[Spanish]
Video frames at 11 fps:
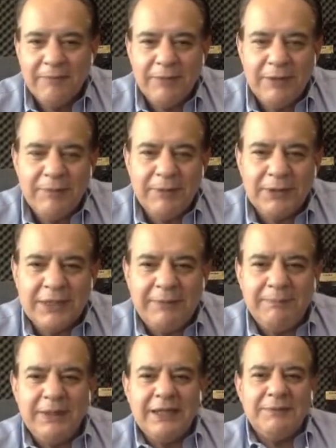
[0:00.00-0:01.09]
Bueno, pero
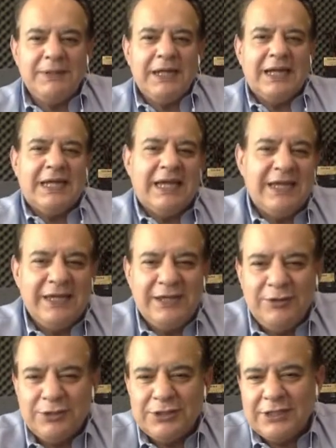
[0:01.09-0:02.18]
también, mira, aquí
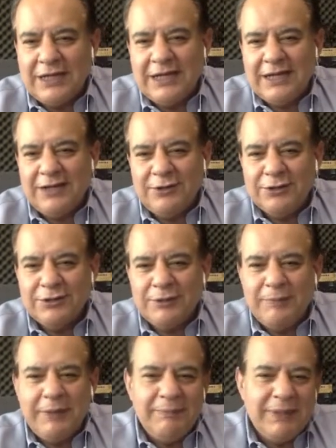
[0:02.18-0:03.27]
hay otra, otro
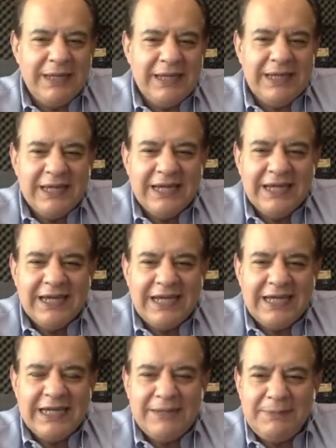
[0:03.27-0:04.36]
meme
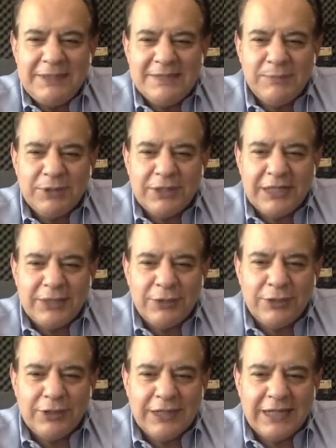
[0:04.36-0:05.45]
en el mismo
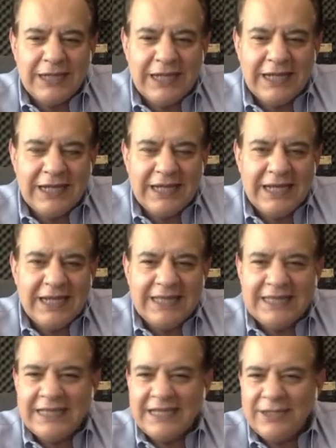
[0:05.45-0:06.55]
tenor que el
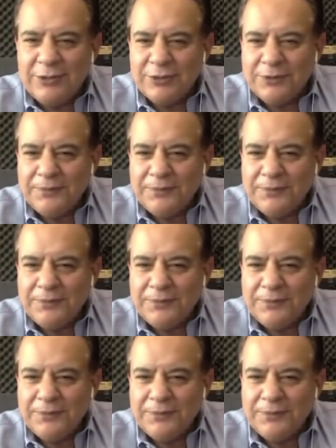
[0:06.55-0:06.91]
anterior.